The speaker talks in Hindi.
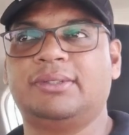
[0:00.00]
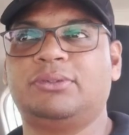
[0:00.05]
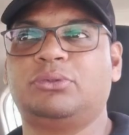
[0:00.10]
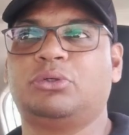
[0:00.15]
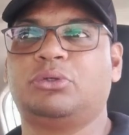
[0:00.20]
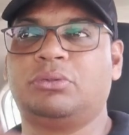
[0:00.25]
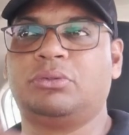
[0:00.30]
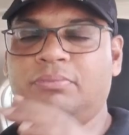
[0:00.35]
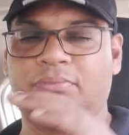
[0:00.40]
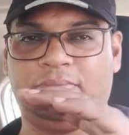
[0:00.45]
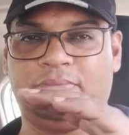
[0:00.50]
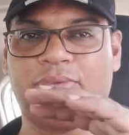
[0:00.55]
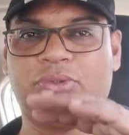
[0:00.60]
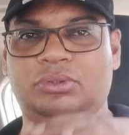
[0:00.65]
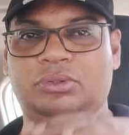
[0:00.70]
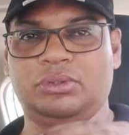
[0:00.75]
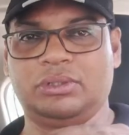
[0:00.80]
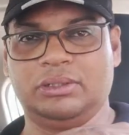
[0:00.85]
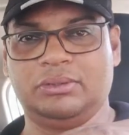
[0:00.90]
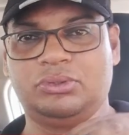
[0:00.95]
जो
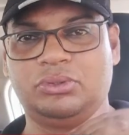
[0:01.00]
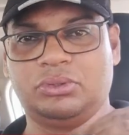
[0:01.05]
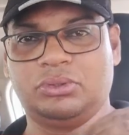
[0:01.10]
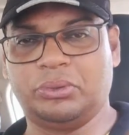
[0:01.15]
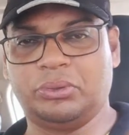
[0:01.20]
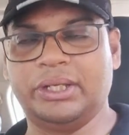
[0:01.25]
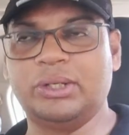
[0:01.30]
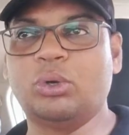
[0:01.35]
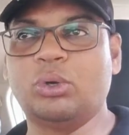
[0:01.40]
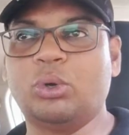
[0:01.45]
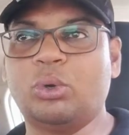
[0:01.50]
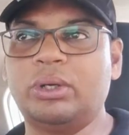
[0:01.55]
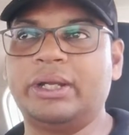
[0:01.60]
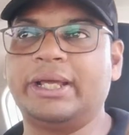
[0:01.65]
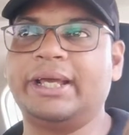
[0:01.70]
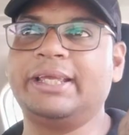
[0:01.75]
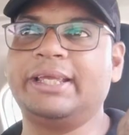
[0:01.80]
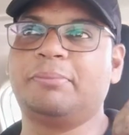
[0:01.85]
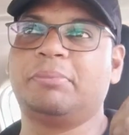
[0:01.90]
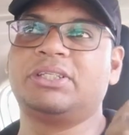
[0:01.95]
जो जो थोड़े ओल्ड
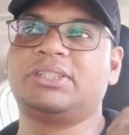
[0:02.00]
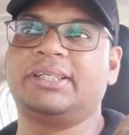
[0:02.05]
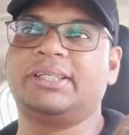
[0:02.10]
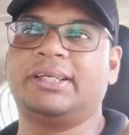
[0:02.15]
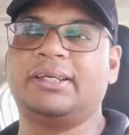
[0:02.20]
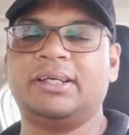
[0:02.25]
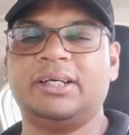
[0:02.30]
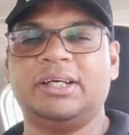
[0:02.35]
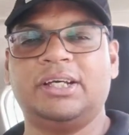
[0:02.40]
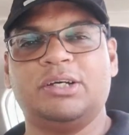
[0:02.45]
हैं या बच्चे हैं